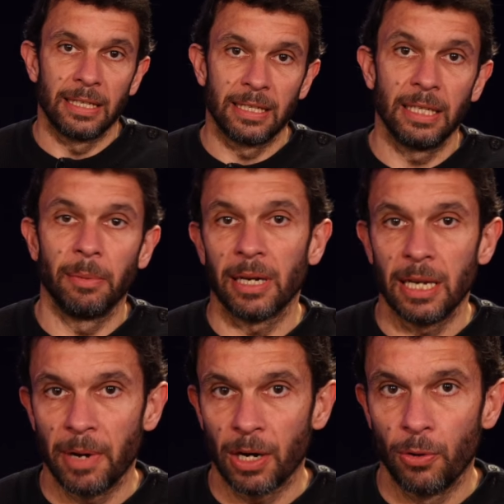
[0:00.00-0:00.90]
Si
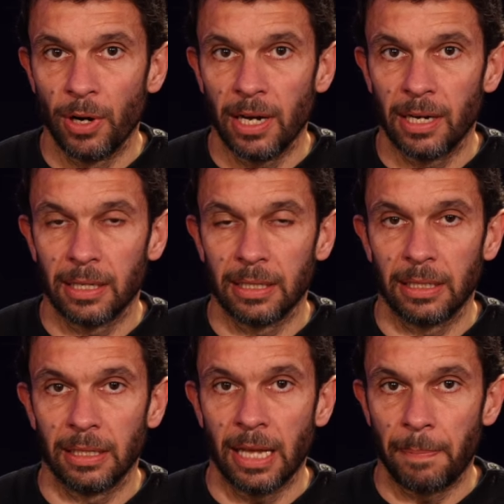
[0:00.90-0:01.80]
Bradley Barcola
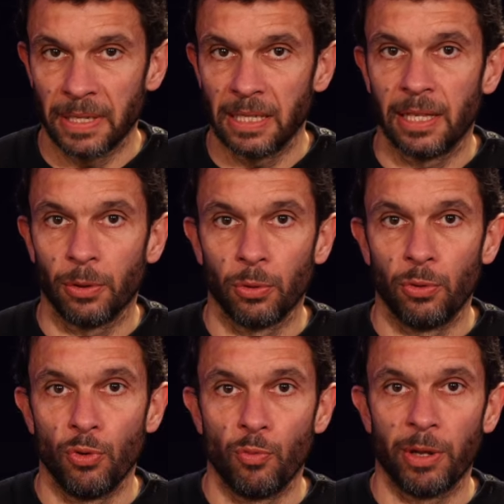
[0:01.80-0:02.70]
n'a pas été
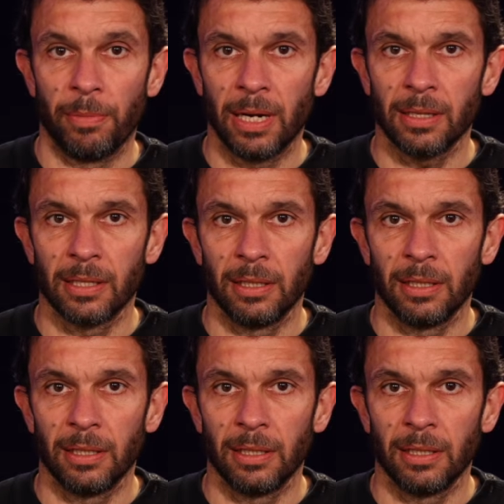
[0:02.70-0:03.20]
retenu au mois de mars,